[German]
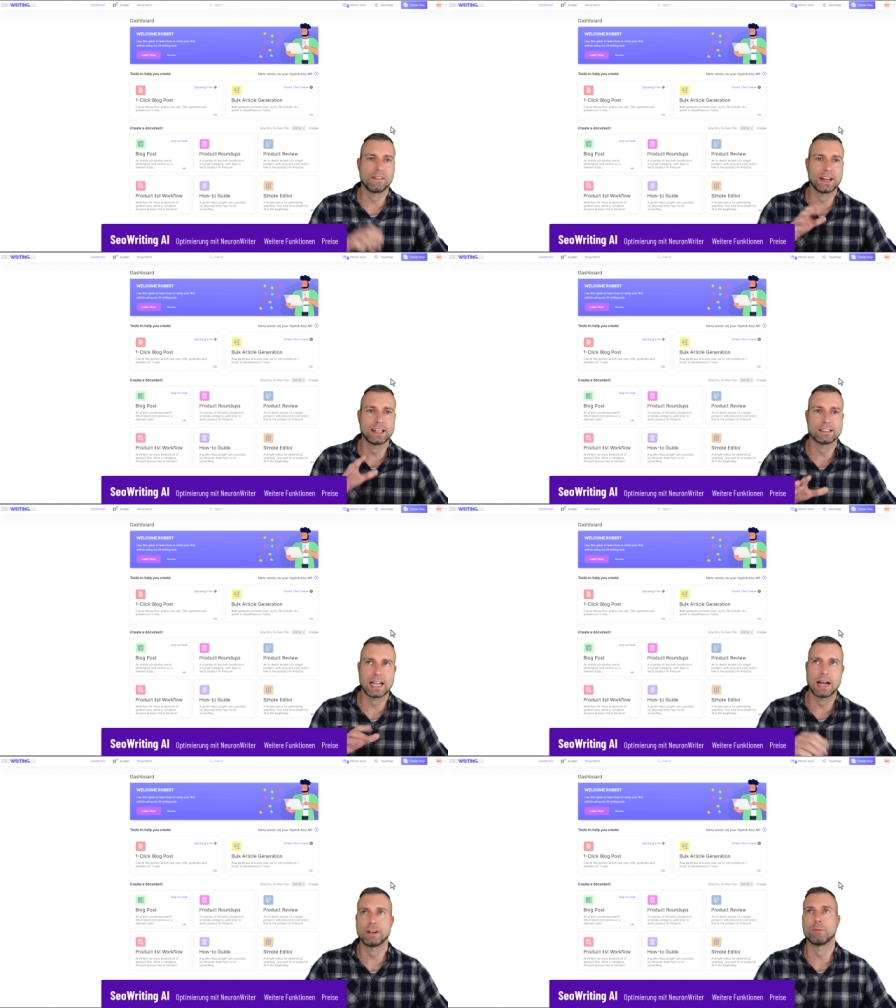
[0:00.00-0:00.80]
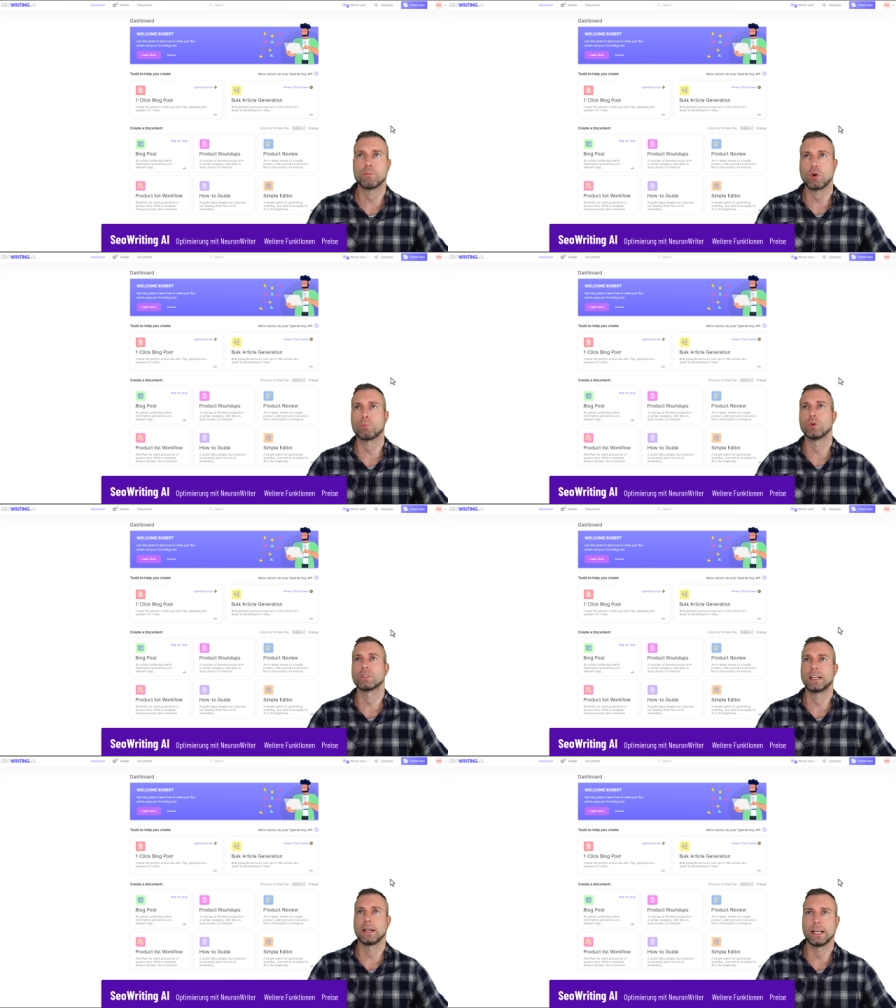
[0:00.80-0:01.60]
Wir werden jetzt live einen
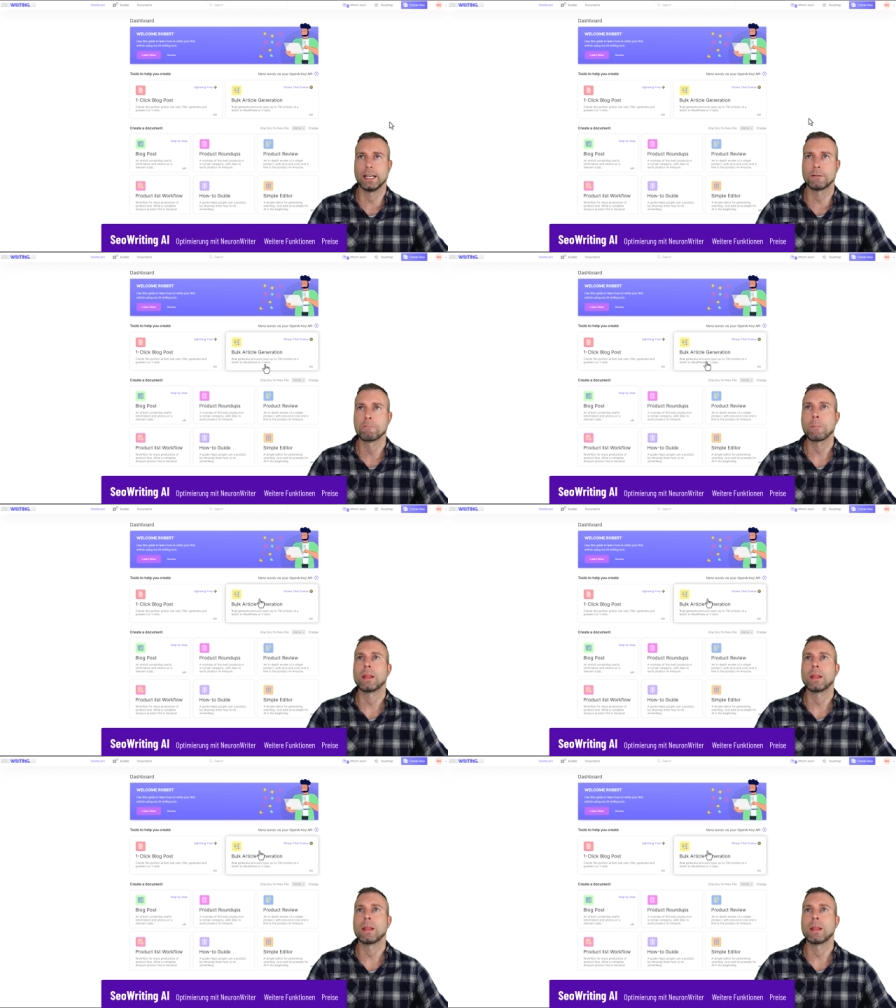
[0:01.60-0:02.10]
Blogpost generieren.